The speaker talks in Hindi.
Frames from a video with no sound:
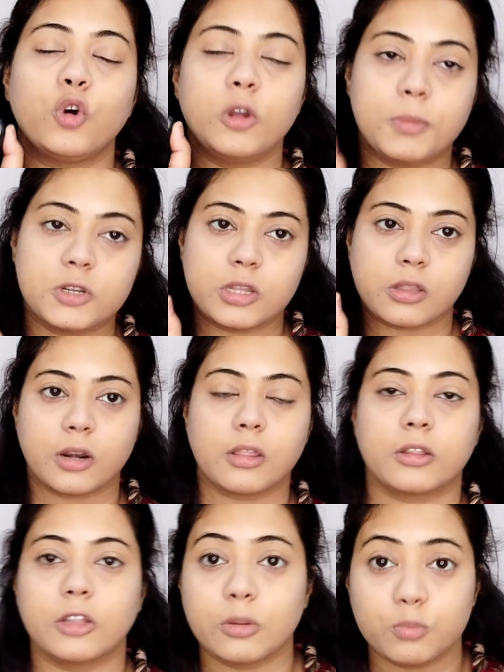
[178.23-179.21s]
कोई परचेज़ कर
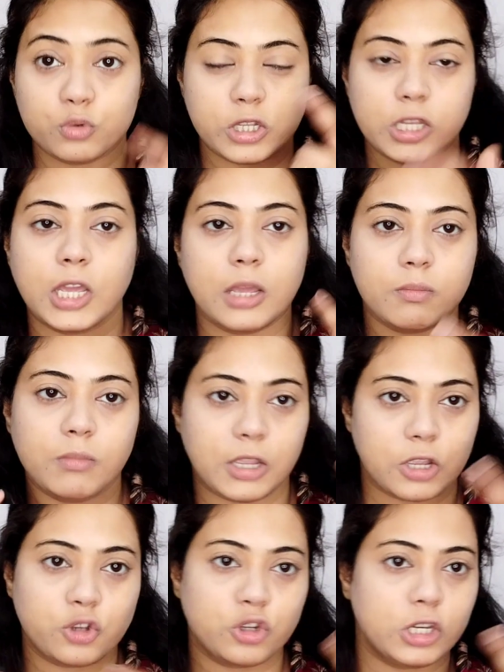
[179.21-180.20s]
सकता है तो मुझे ये
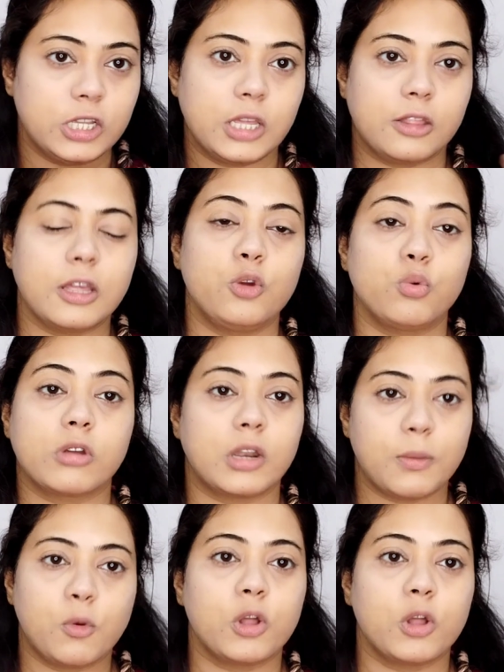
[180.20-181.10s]
एक्चुअली इसे यूज़ करना बहुत